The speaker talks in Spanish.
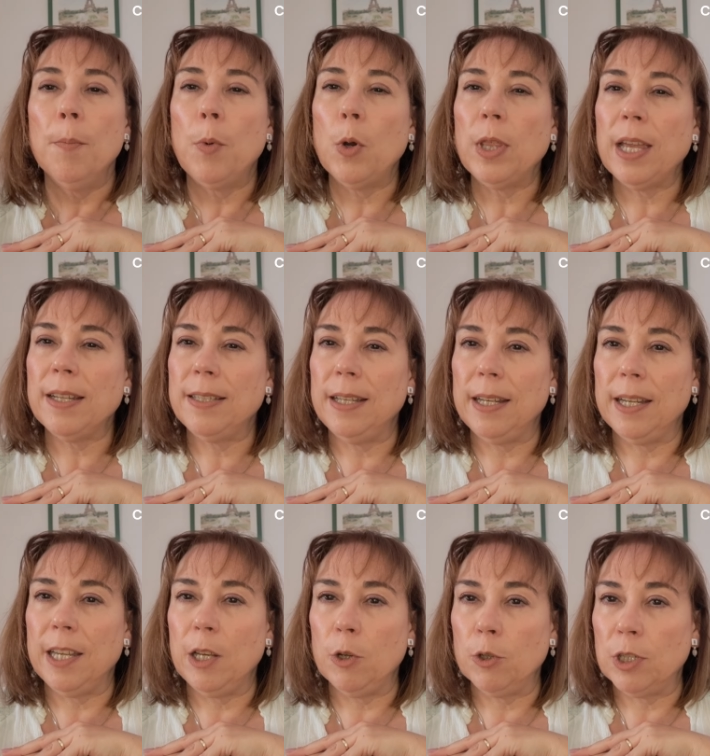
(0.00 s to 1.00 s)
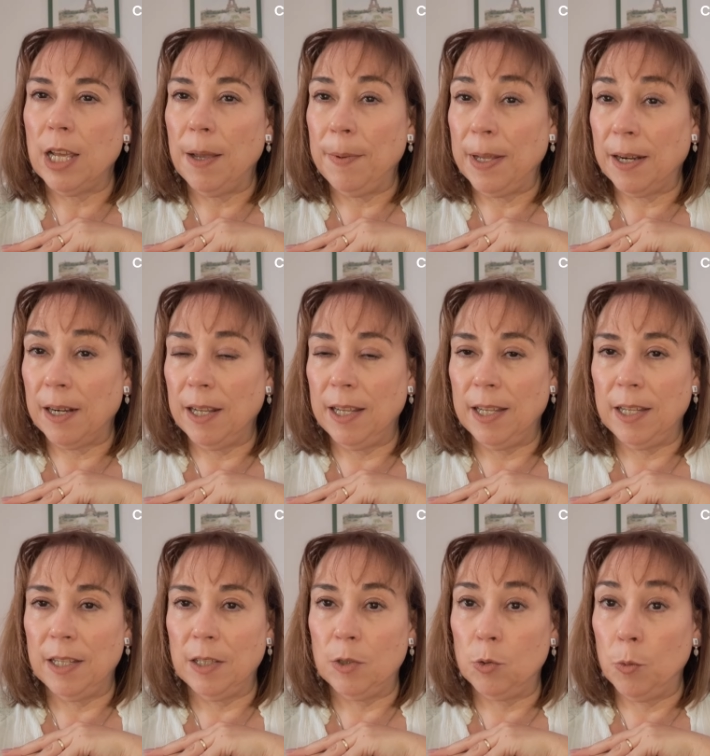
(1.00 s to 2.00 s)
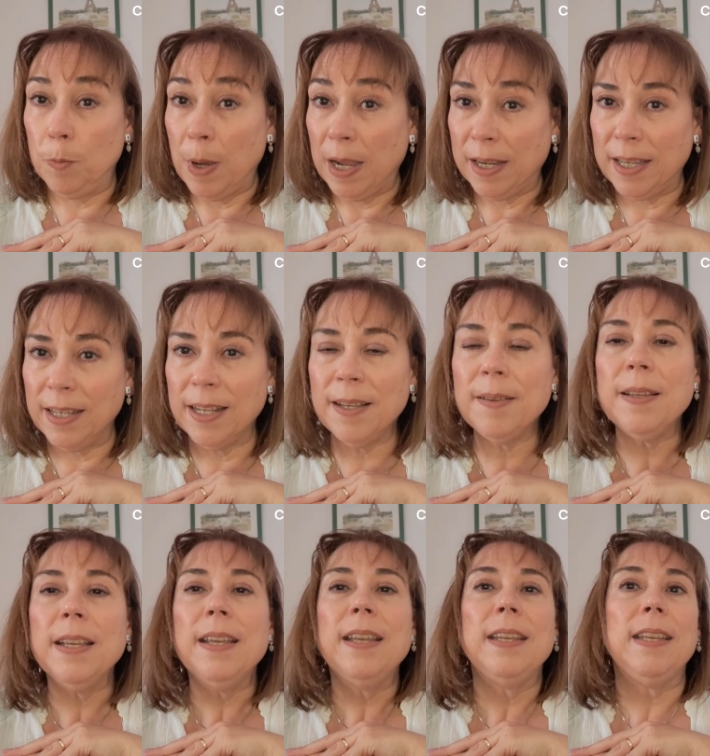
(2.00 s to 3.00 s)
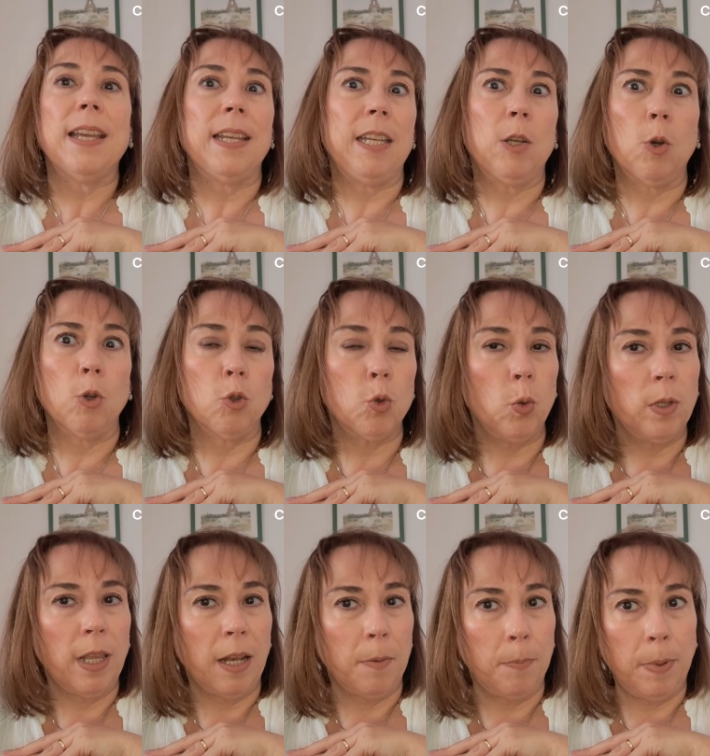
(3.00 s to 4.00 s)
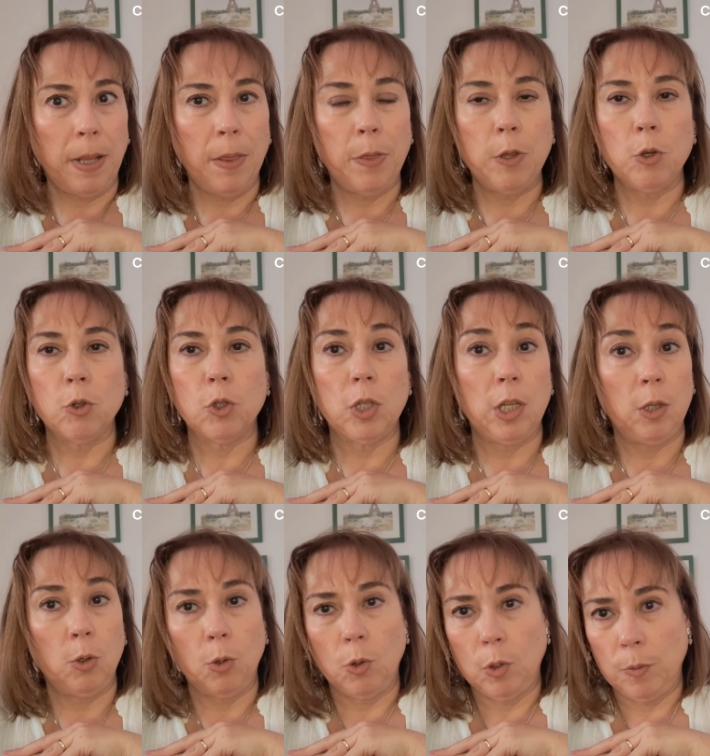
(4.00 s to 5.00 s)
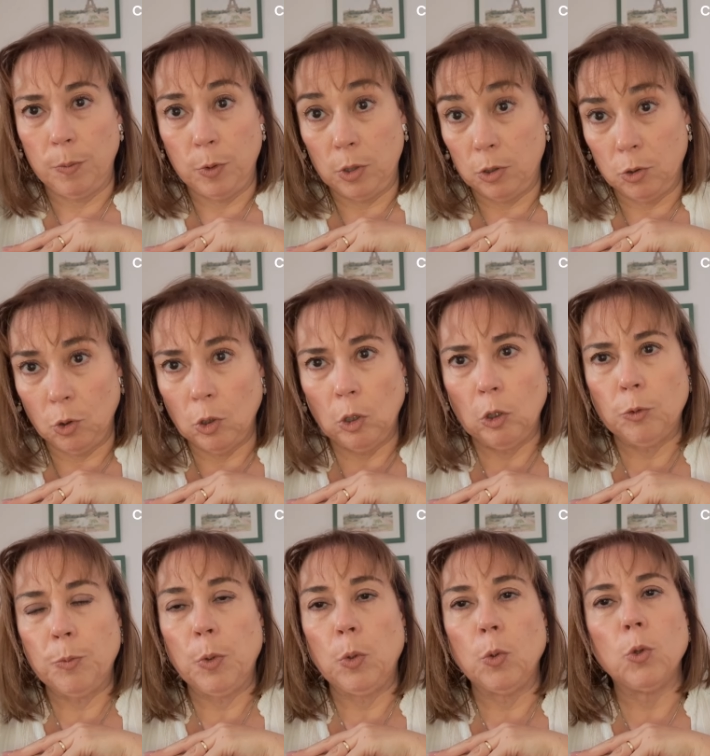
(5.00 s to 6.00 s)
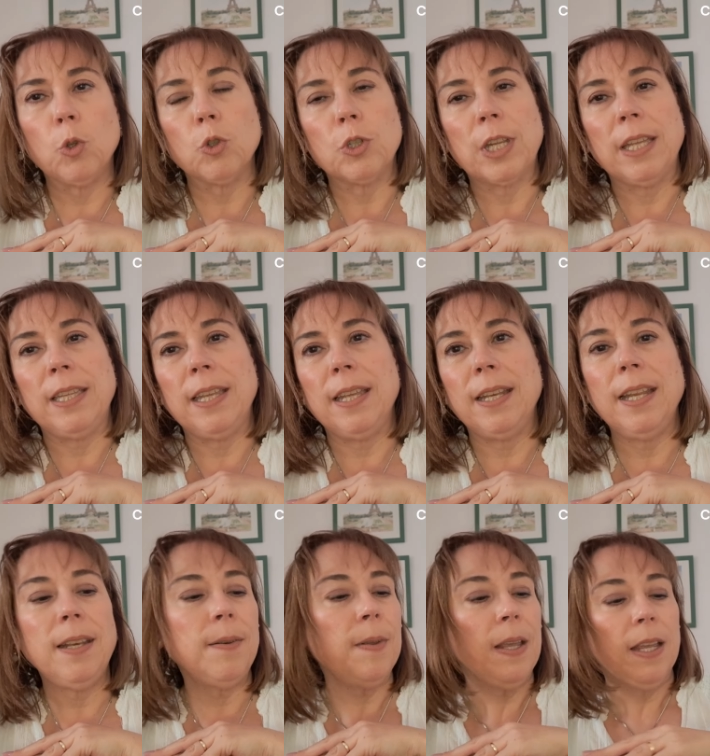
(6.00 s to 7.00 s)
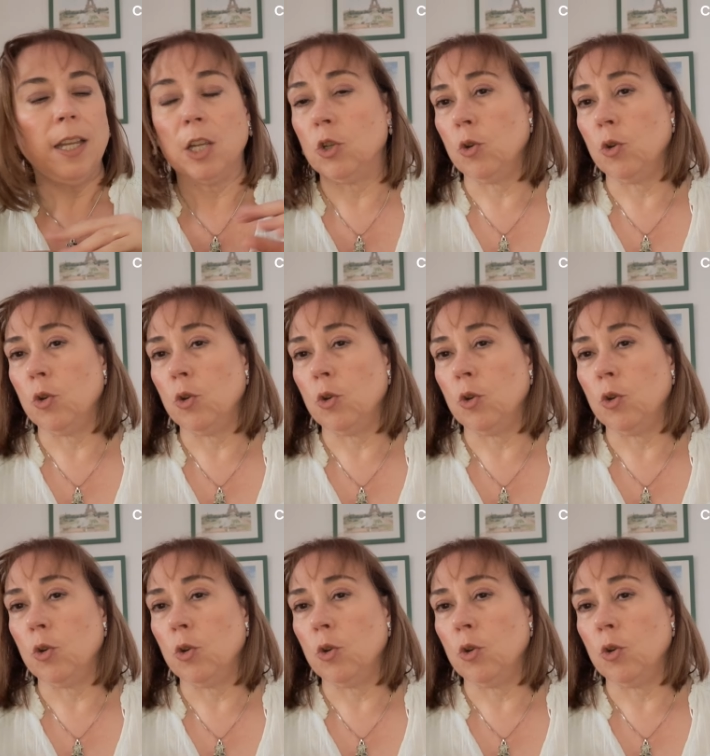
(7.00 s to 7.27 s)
podáis dirigiros a ver eh, su página y ahí consultar precios y todo, pues todos los productos que tienen, que